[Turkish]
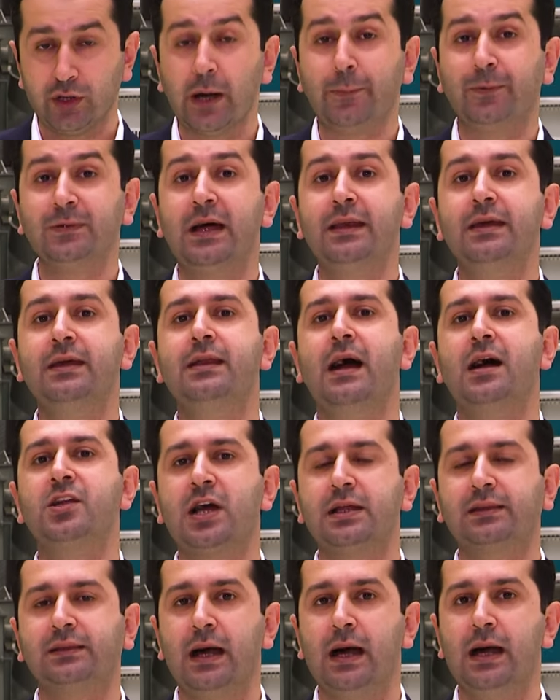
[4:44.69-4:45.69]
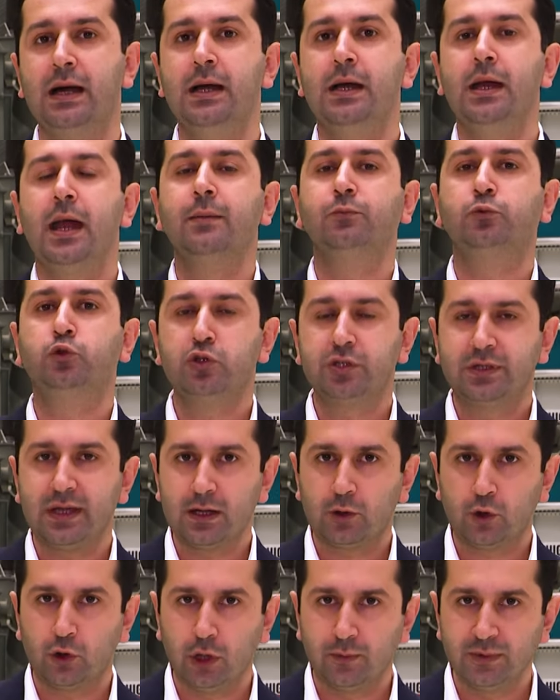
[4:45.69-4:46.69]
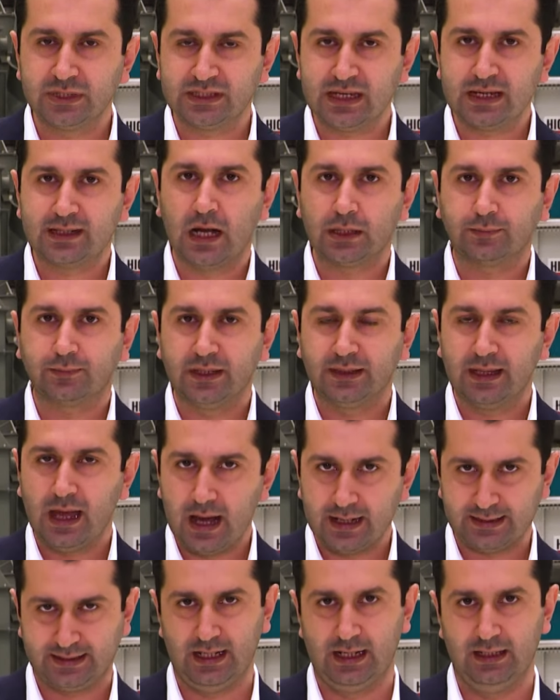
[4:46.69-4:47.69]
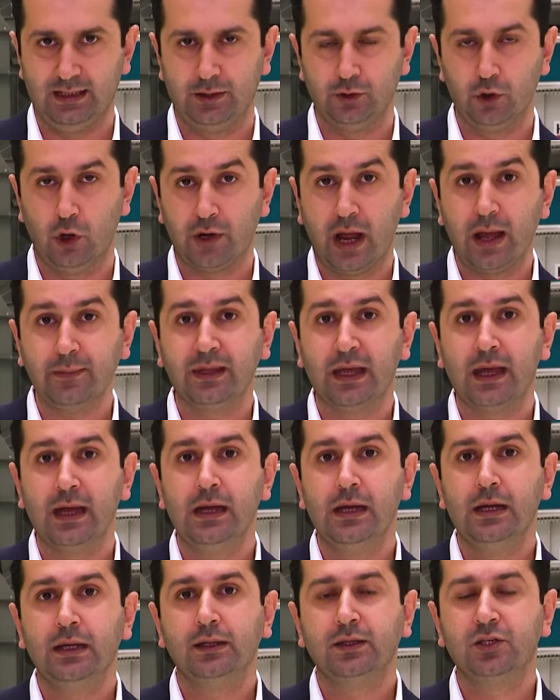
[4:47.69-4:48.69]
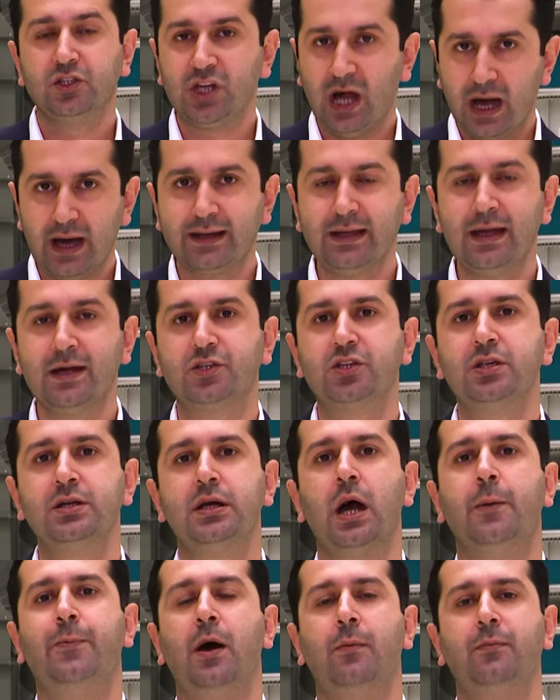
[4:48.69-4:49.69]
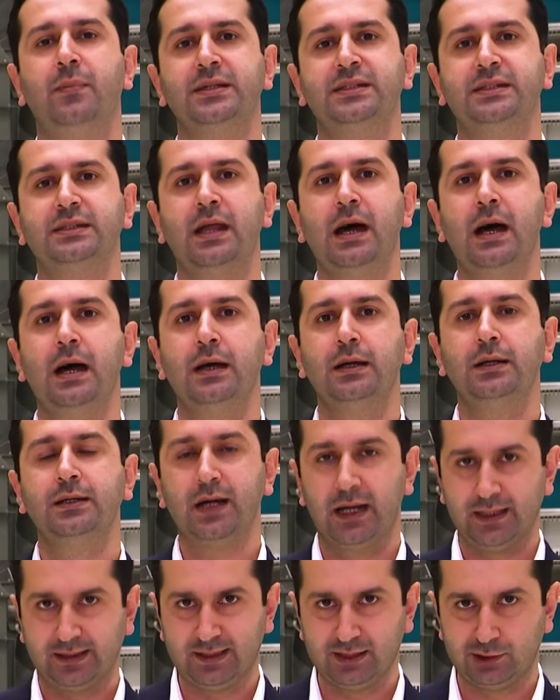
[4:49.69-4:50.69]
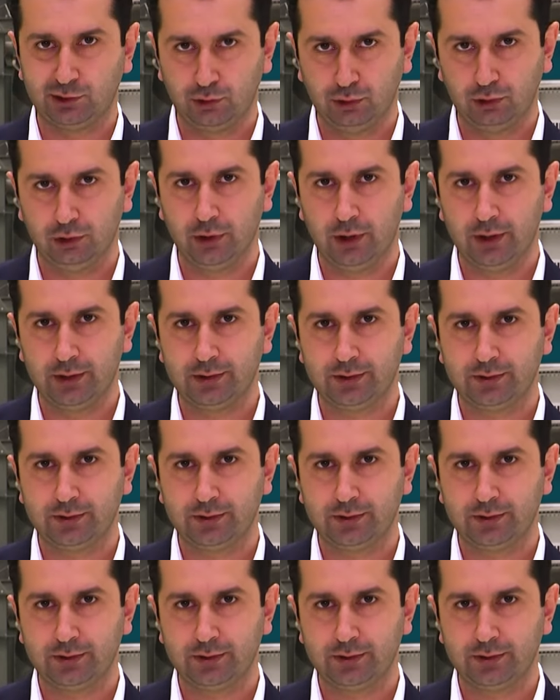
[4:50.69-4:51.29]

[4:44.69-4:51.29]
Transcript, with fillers: Yapılan ihracatla hem Türkiye ekonomisine katma değer sağlanıyor hem de cari açın kapanmasına katkı sunuluyor.